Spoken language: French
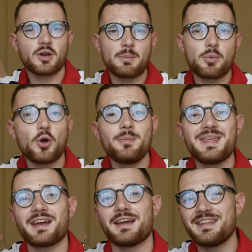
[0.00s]
Alors la
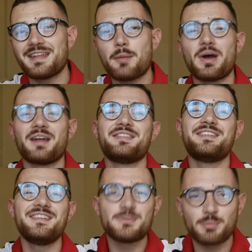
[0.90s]
première étape
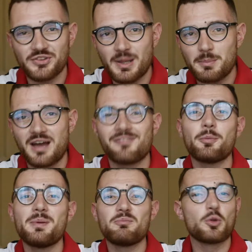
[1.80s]
indispensable
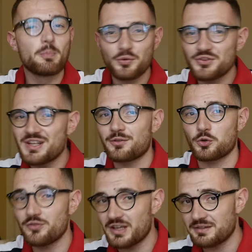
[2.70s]
avant même de penser à
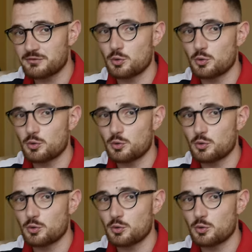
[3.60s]
trouver un